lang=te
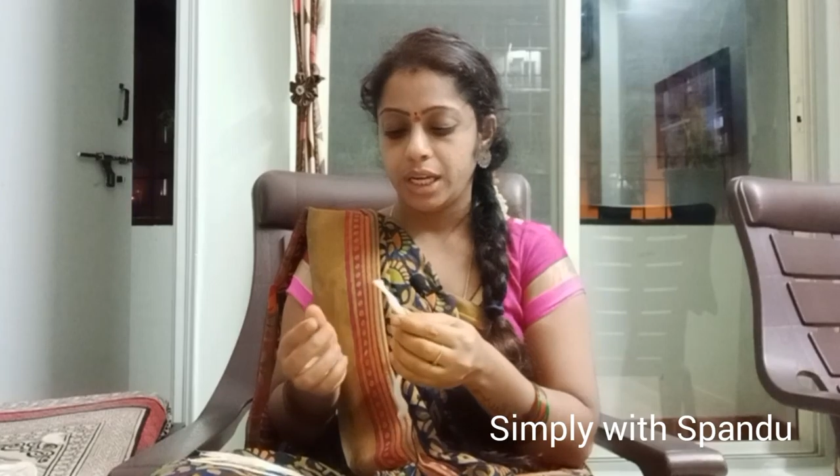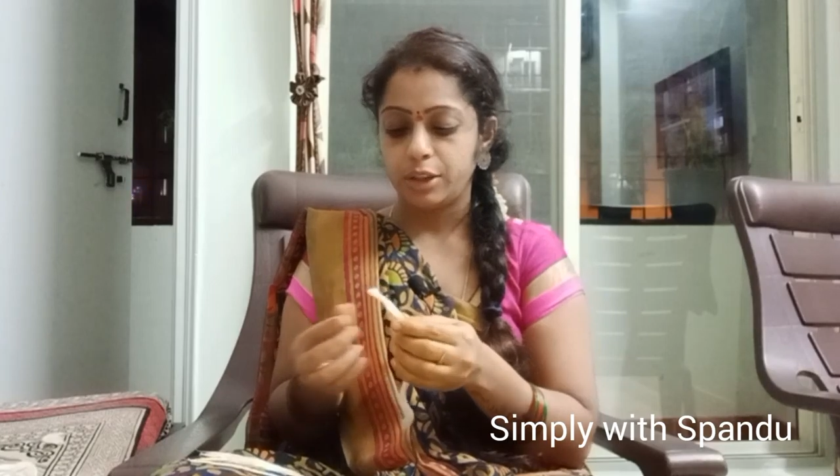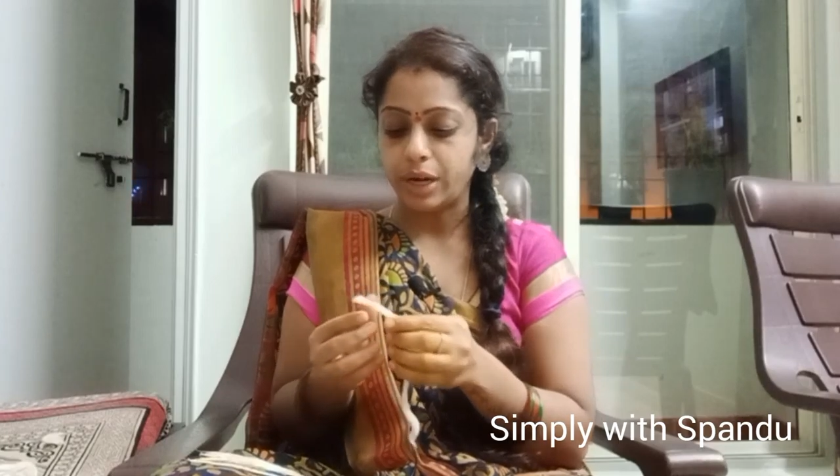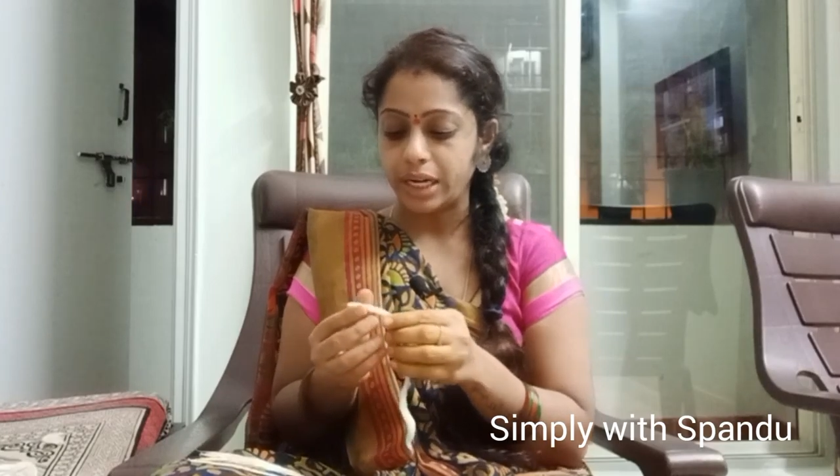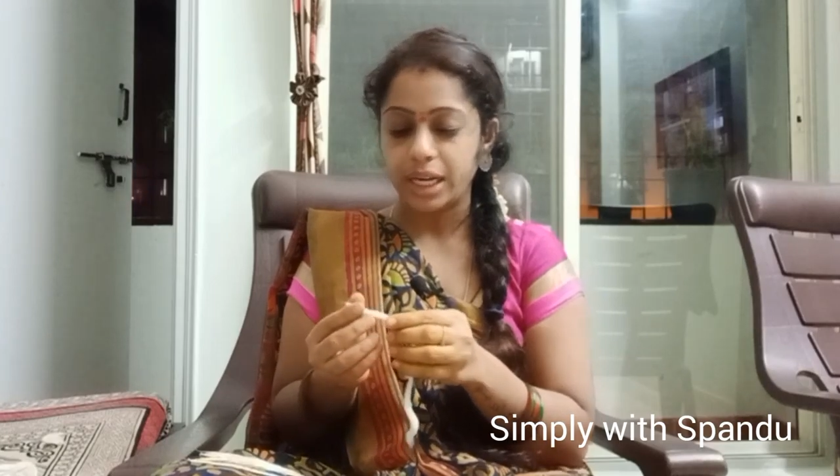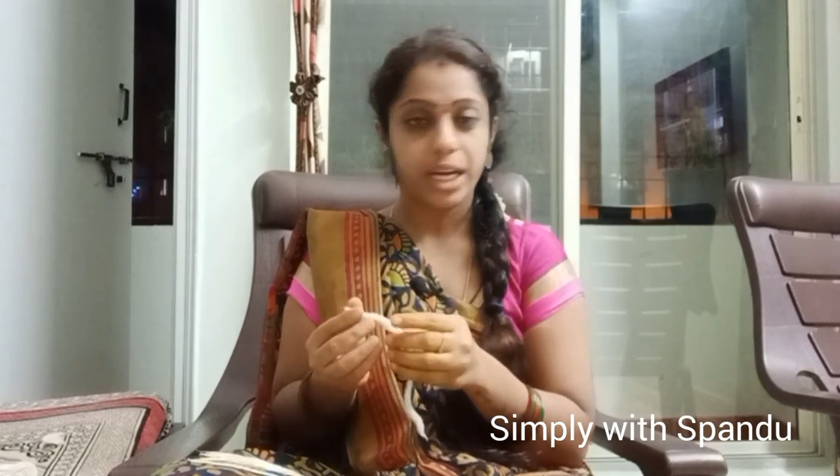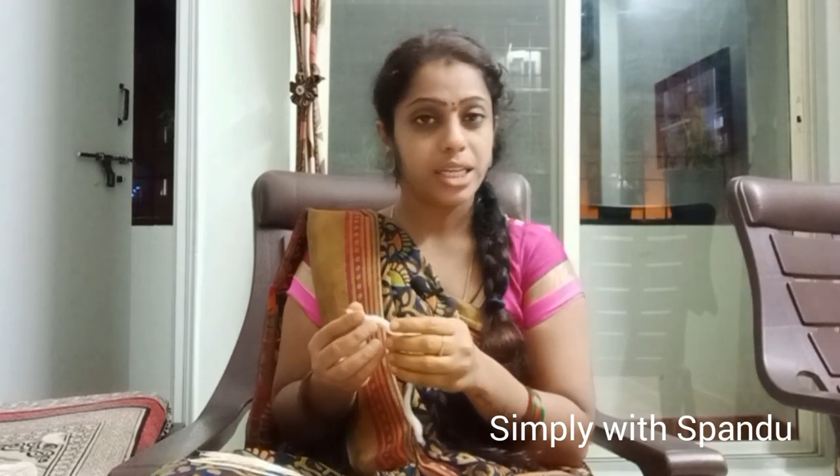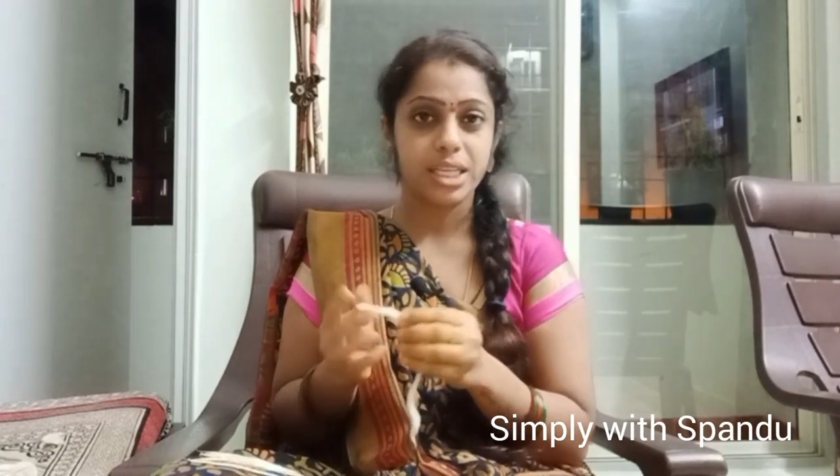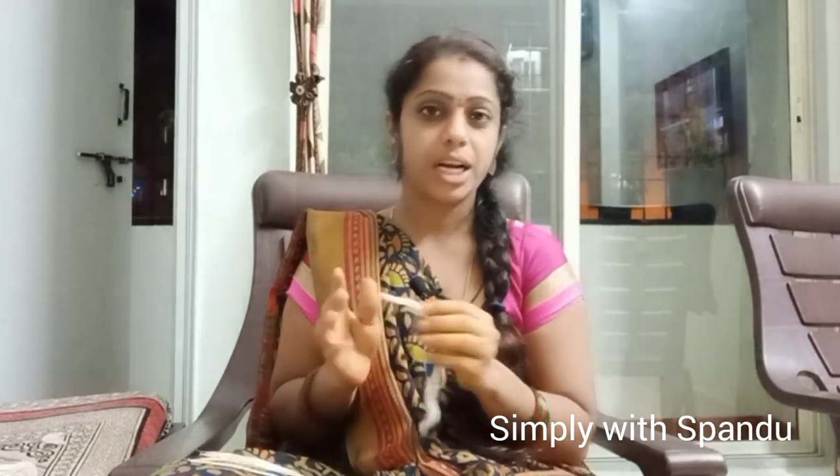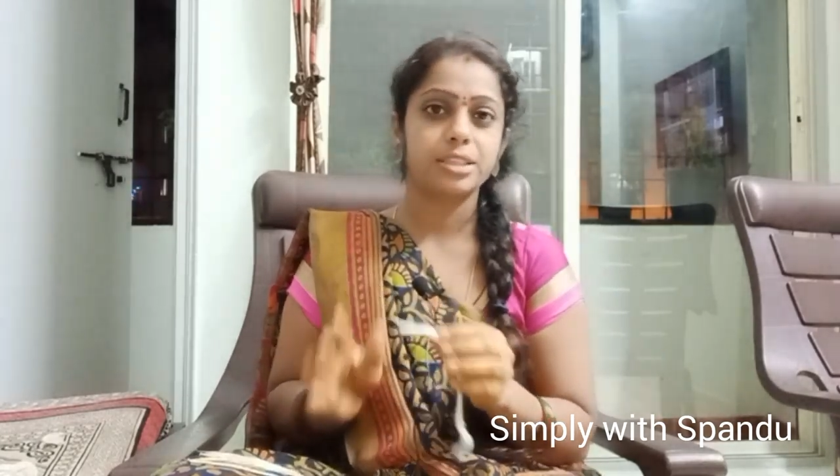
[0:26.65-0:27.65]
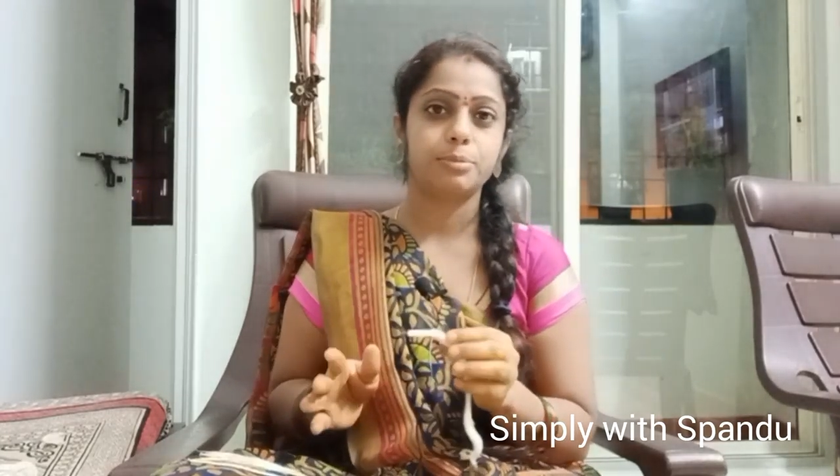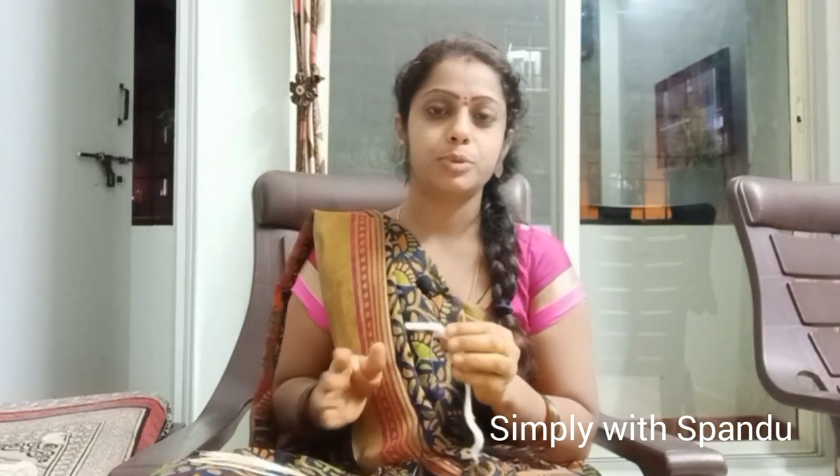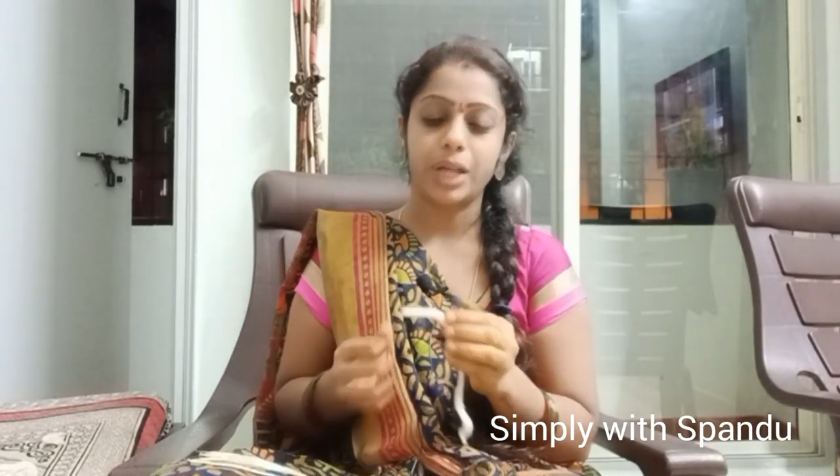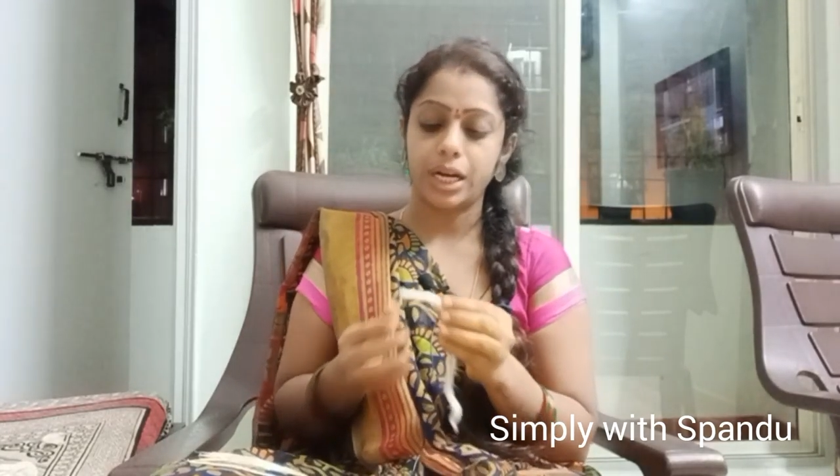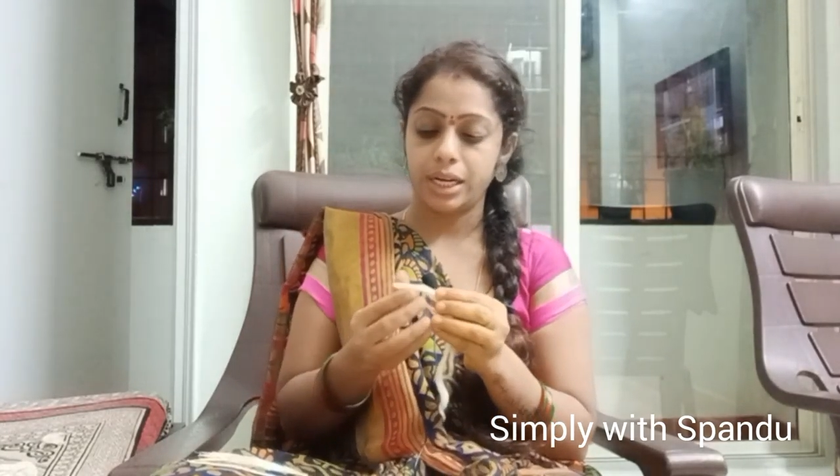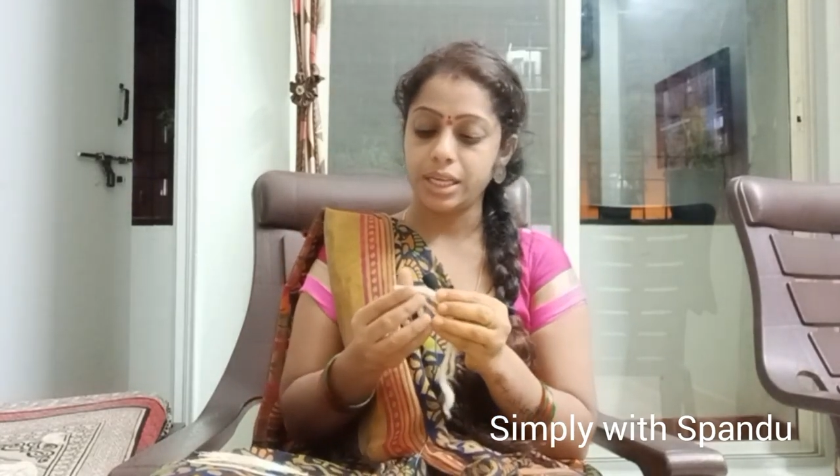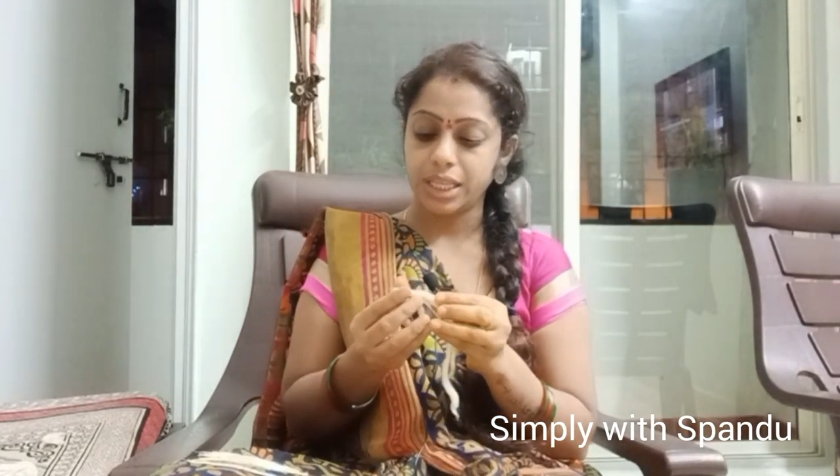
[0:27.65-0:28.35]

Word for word: ఎందుకంటే నిజంగా చెప్తున్నానండి